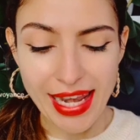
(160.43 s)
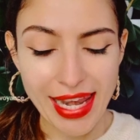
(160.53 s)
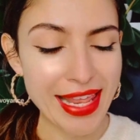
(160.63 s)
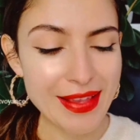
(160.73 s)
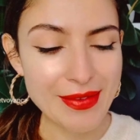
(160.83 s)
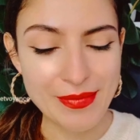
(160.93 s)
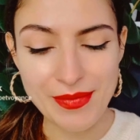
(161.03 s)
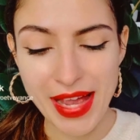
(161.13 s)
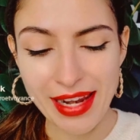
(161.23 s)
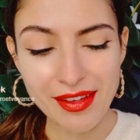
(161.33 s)
les
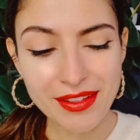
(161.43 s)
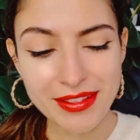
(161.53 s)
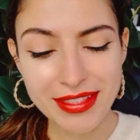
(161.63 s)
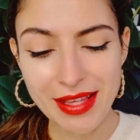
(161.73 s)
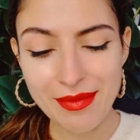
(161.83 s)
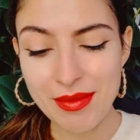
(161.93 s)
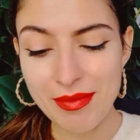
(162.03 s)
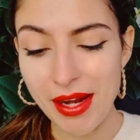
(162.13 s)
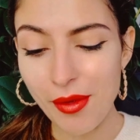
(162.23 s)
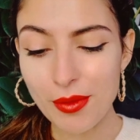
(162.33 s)
balances. Amis
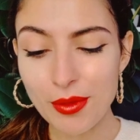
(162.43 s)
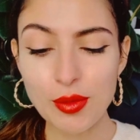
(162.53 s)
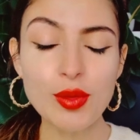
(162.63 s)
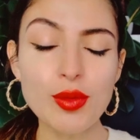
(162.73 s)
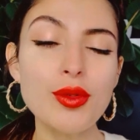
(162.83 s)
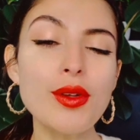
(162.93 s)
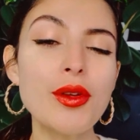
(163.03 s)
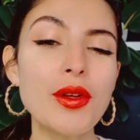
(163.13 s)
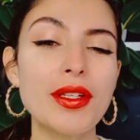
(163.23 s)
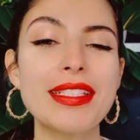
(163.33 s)
balance, on vous
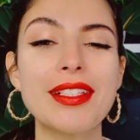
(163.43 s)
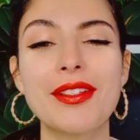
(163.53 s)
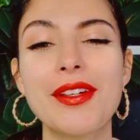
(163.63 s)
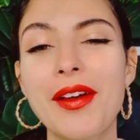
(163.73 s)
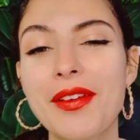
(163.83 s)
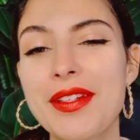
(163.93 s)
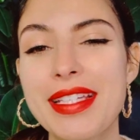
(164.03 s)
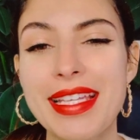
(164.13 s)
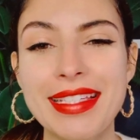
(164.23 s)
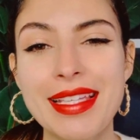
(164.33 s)
le redit encore
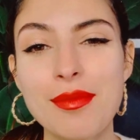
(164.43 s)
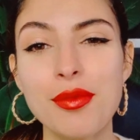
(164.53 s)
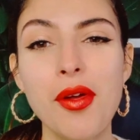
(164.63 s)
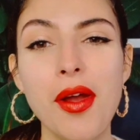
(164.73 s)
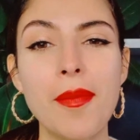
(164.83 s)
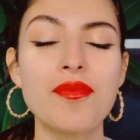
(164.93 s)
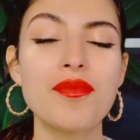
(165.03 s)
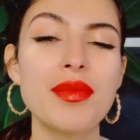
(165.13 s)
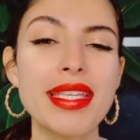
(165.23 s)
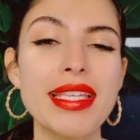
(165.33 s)
une énième fois,
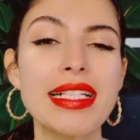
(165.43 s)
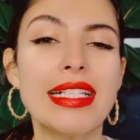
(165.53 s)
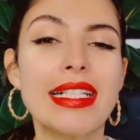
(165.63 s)
mais